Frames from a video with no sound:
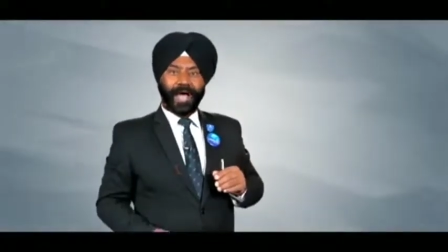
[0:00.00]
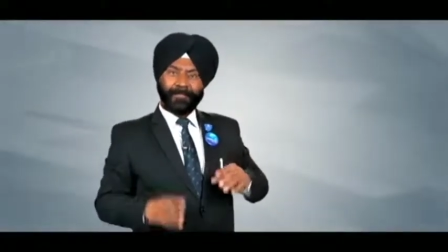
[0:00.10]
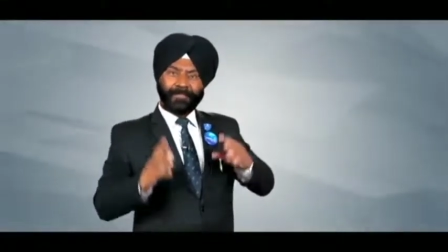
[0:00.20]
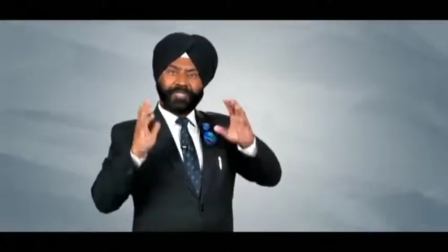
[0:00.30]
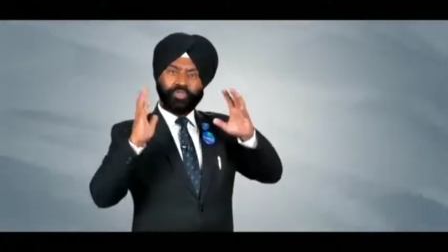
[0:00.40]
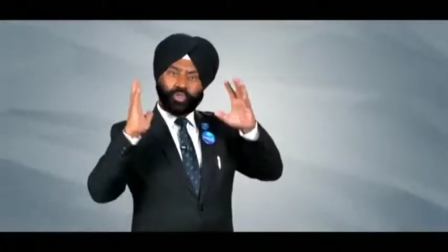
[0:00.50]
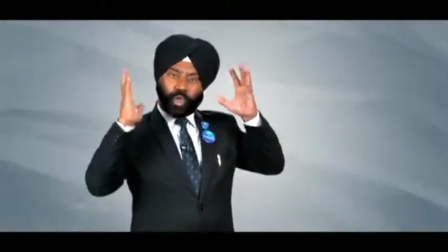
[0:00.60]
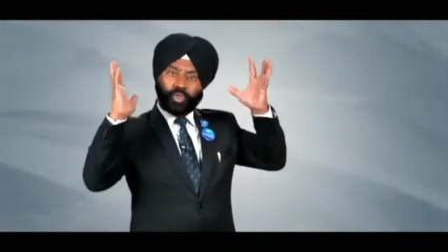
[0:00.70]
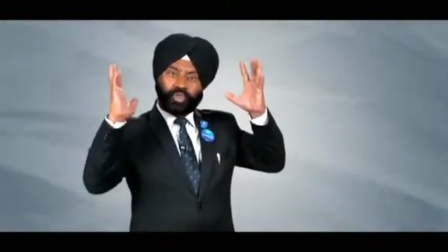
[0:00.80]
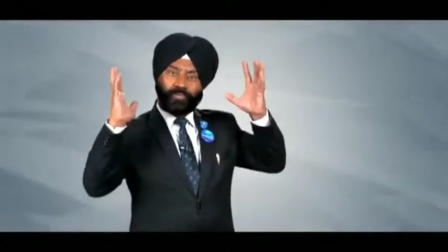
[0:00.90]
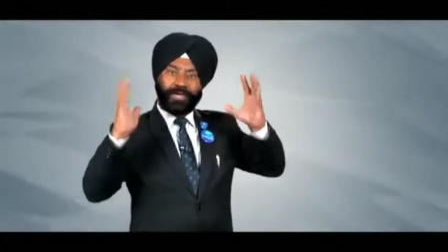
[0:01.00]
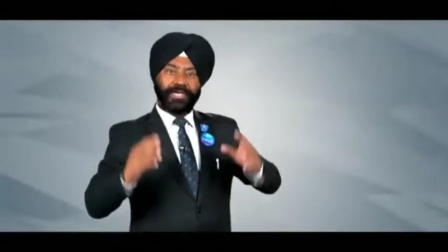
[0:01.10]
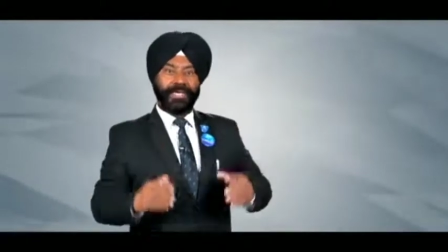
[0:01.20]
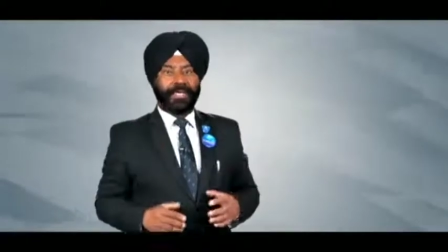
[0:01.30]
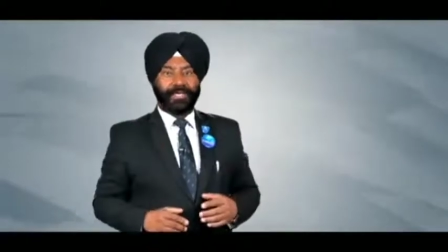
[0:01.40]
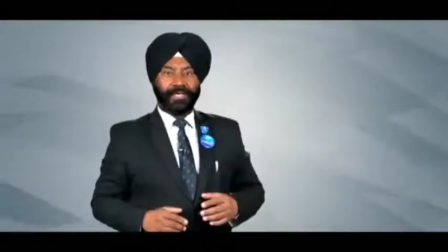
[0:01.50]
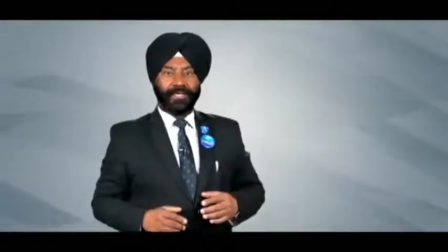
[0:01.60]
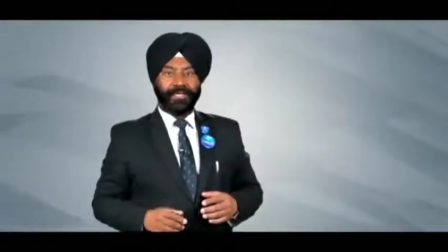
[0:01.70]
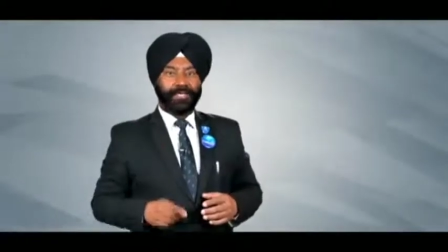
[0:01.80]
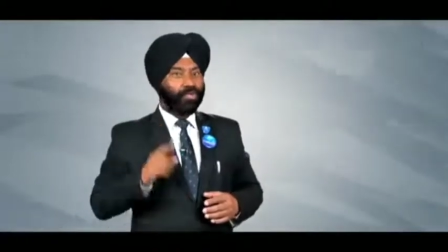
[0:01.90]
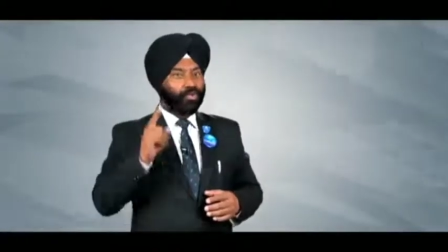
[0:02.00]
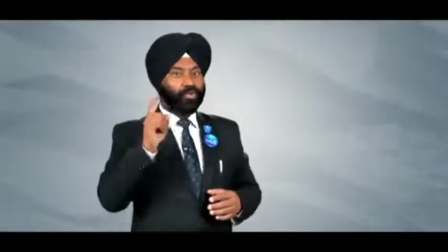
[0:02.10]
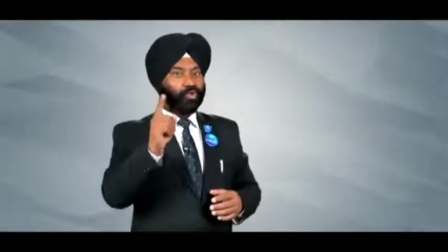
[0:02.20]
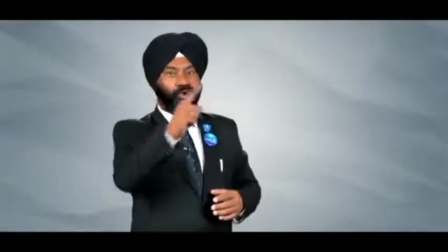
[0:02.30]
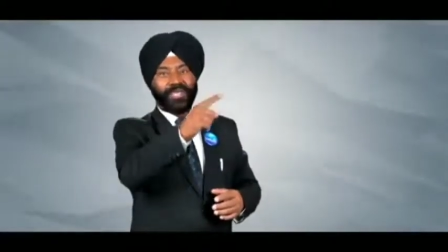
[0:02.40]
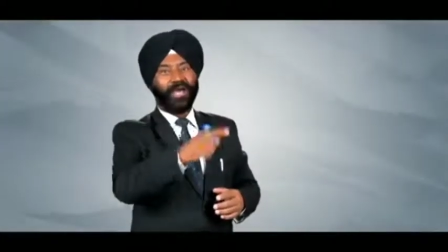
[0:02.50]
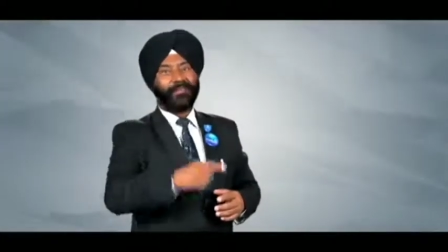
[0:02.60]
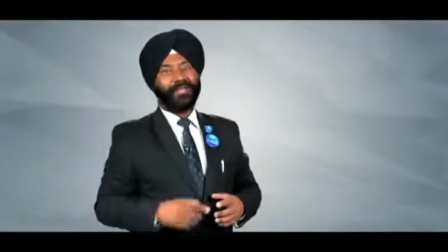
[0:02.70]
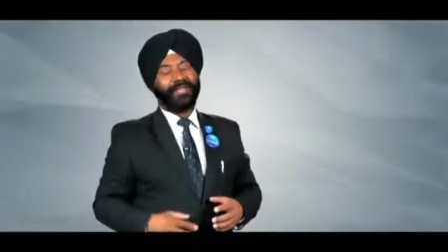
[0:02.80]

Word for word: आपकी सोच बड़ी है तो ही आप